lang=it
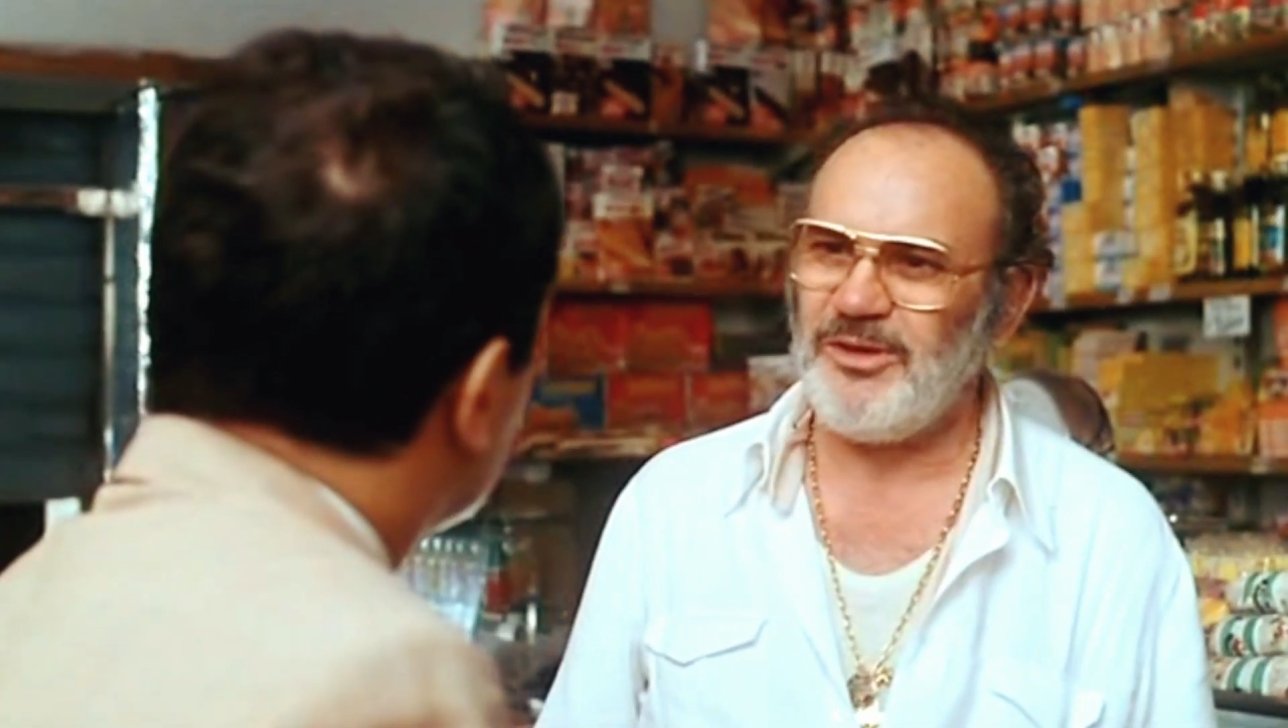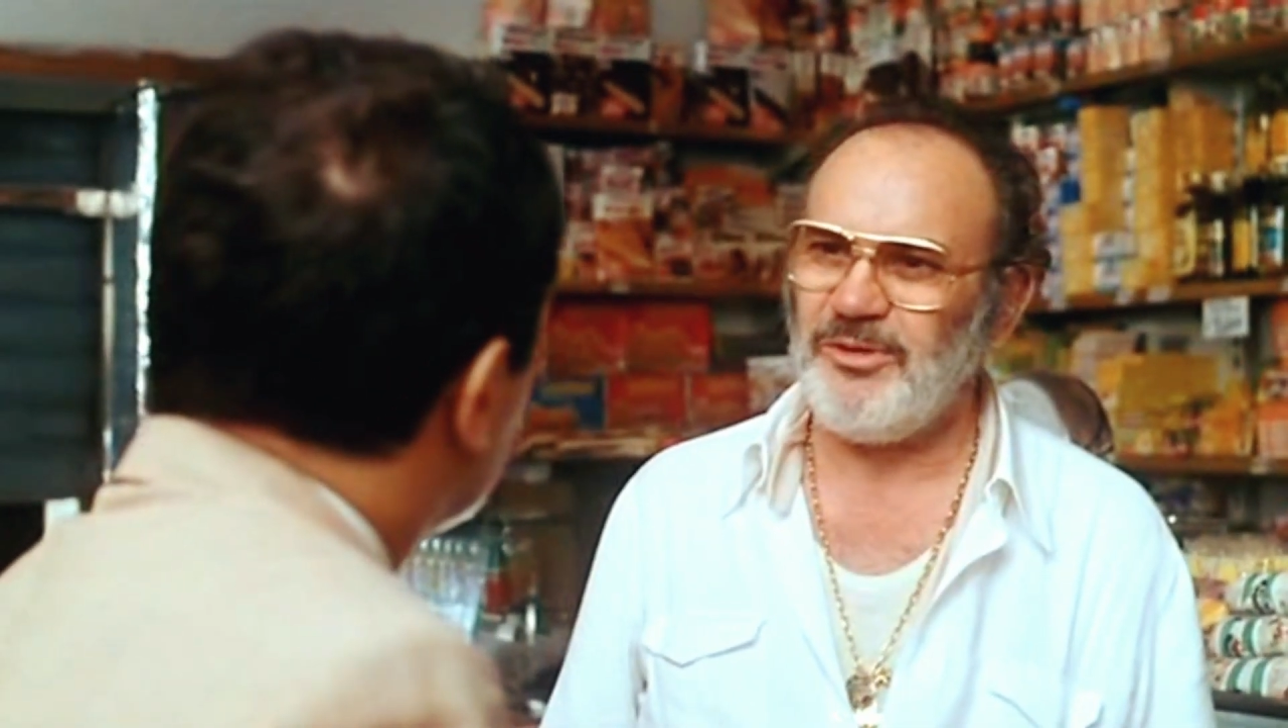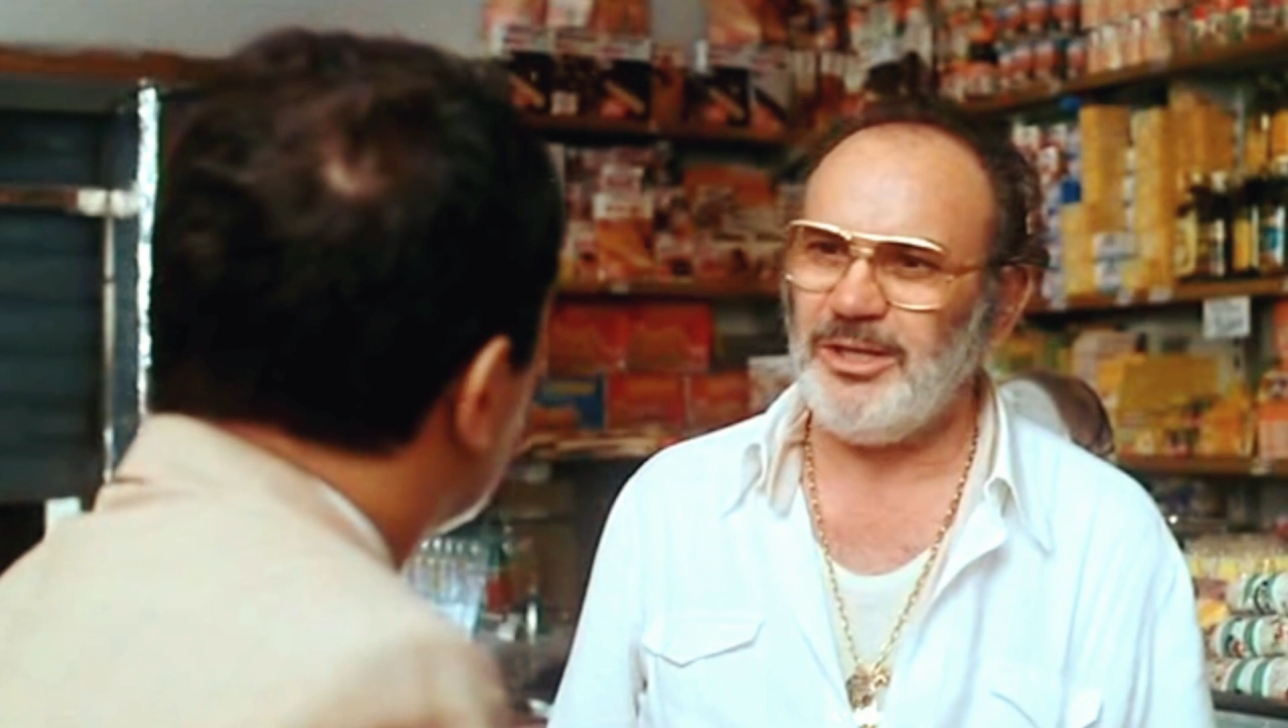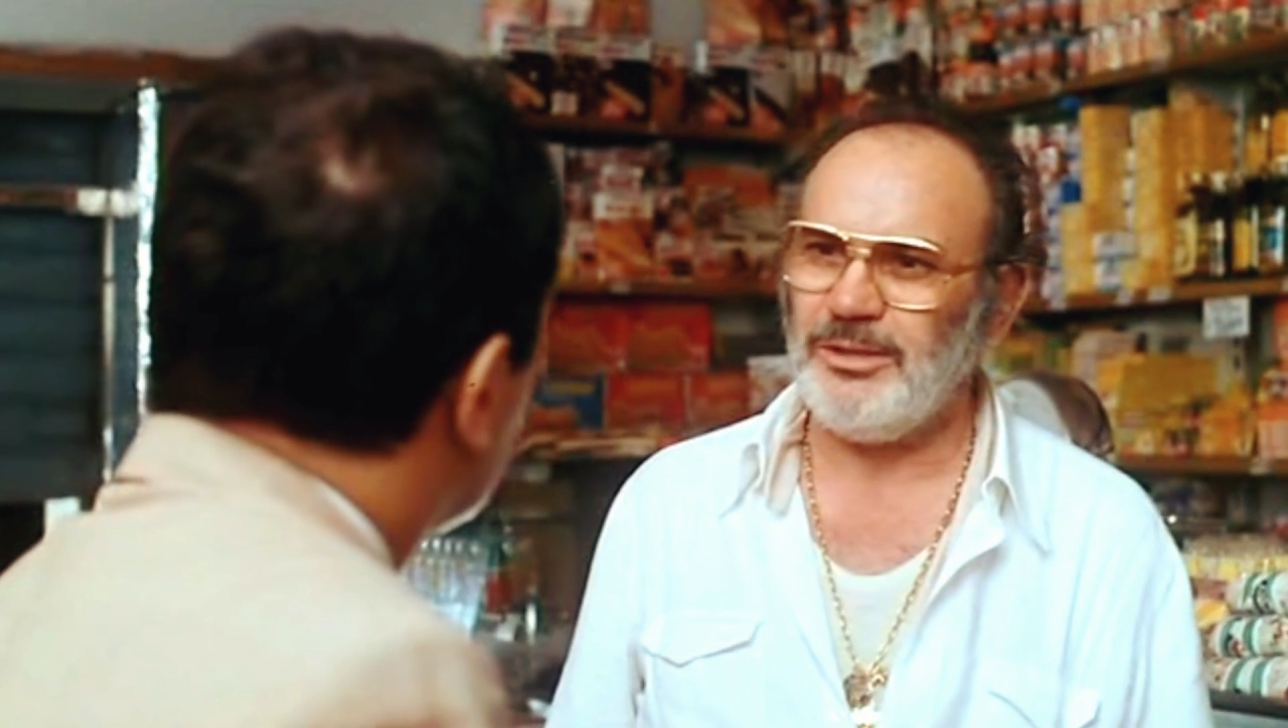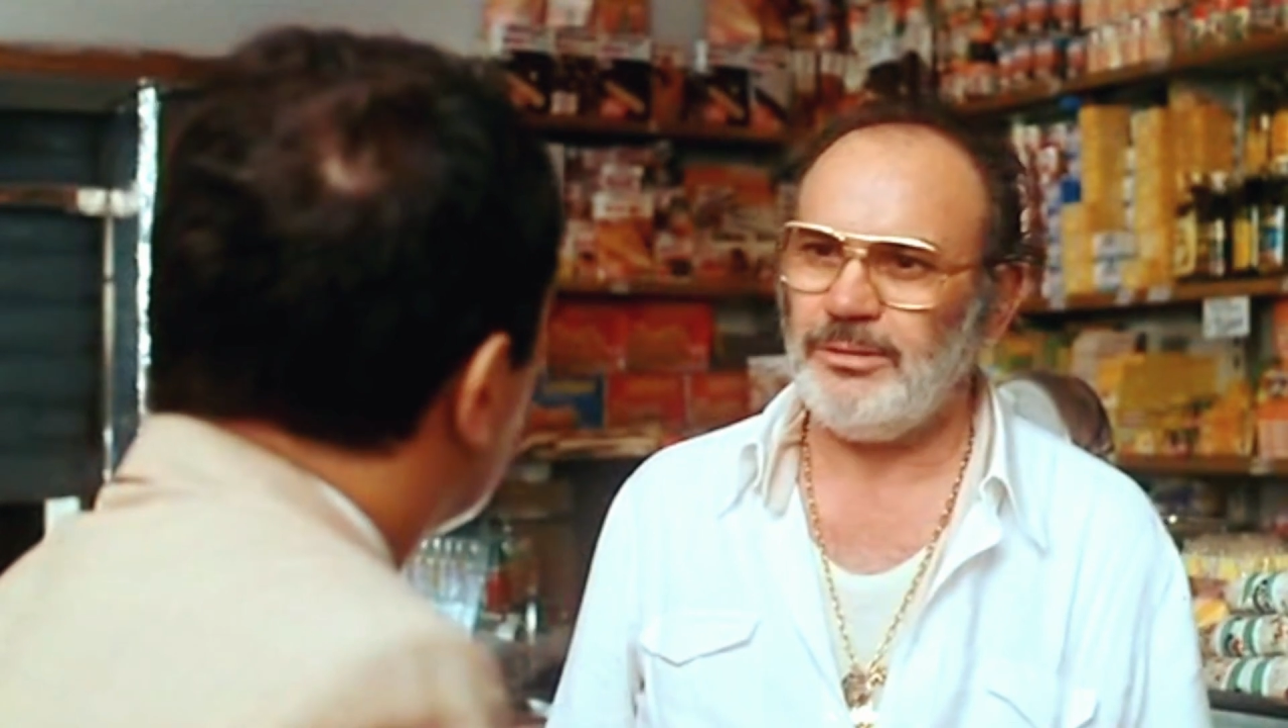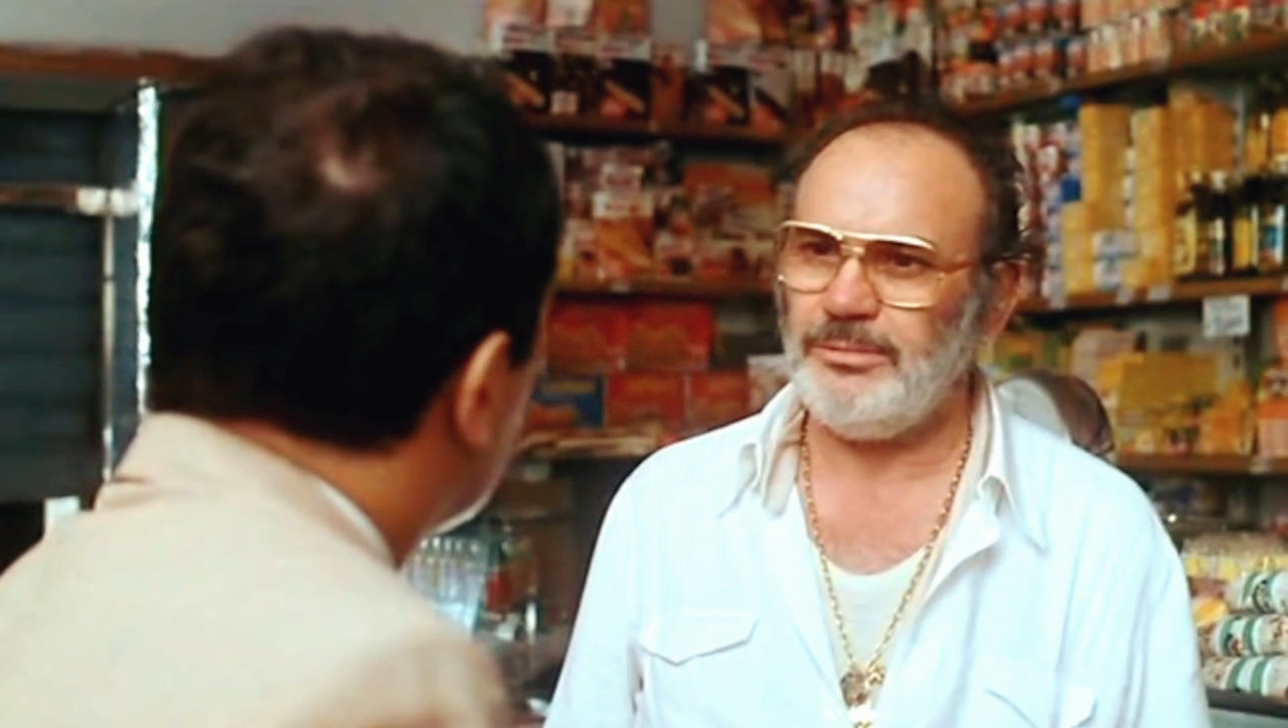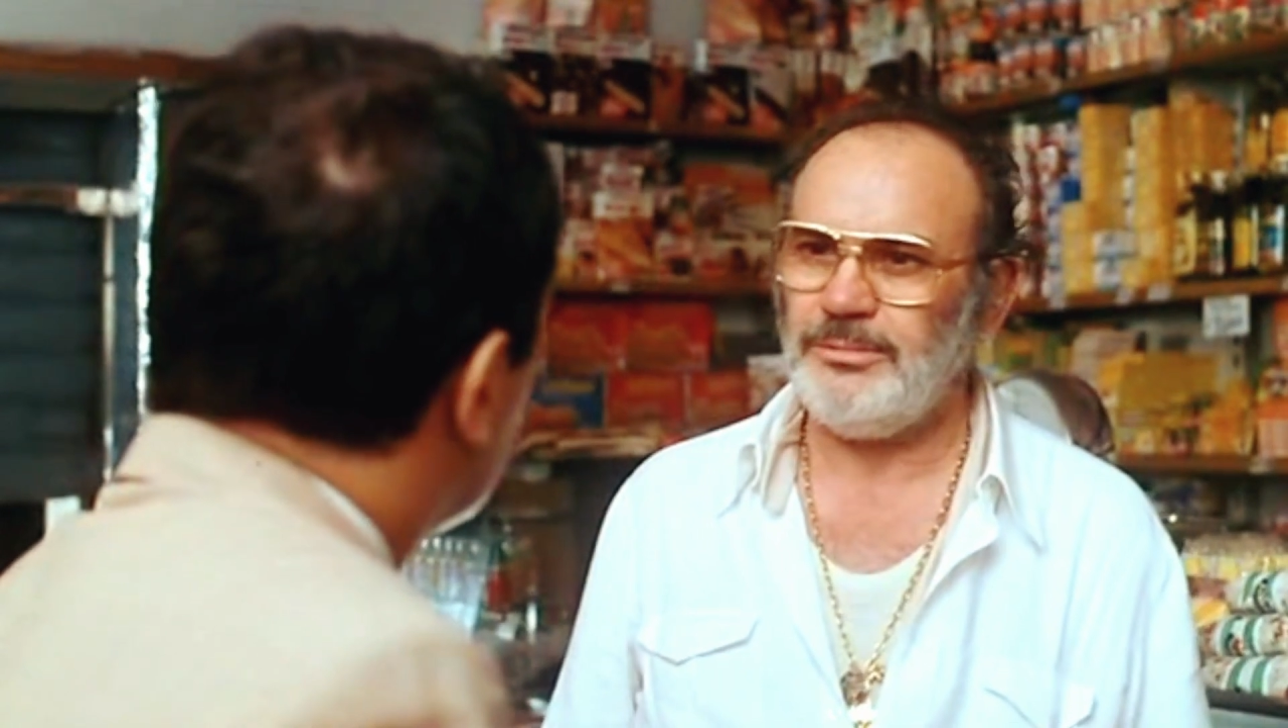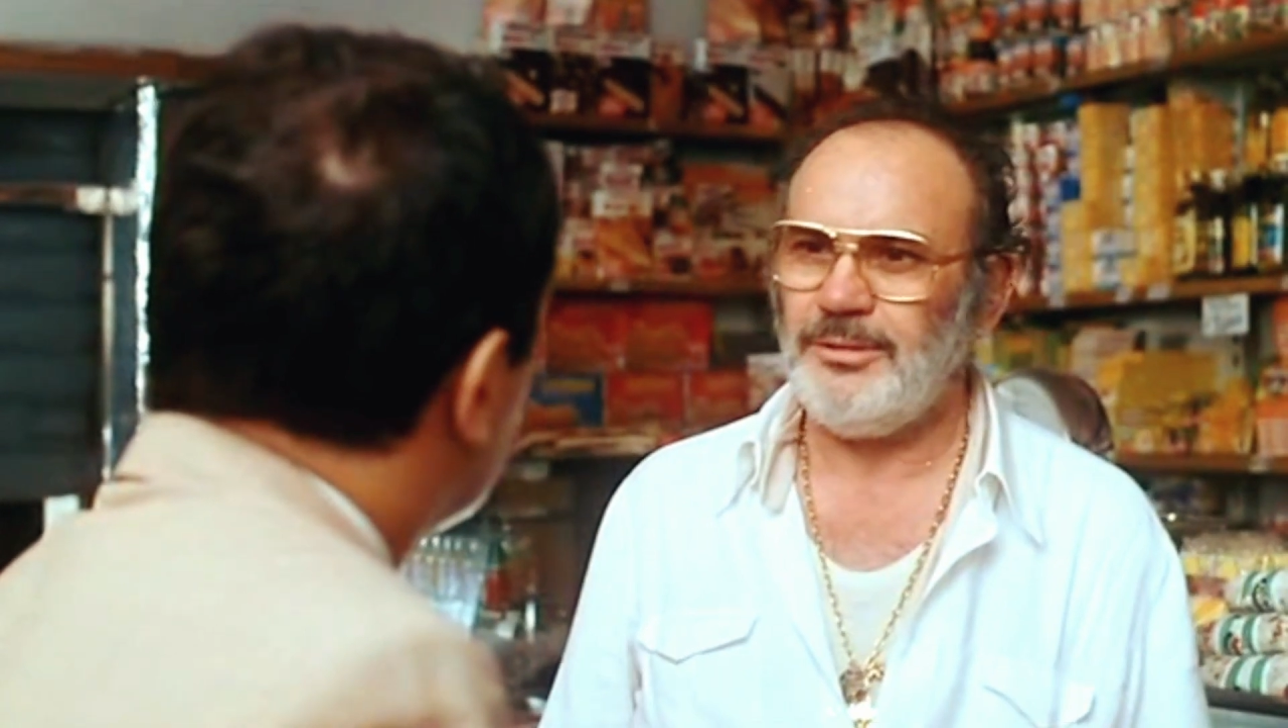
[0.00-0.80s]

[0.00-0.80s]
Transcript: Via Veneto.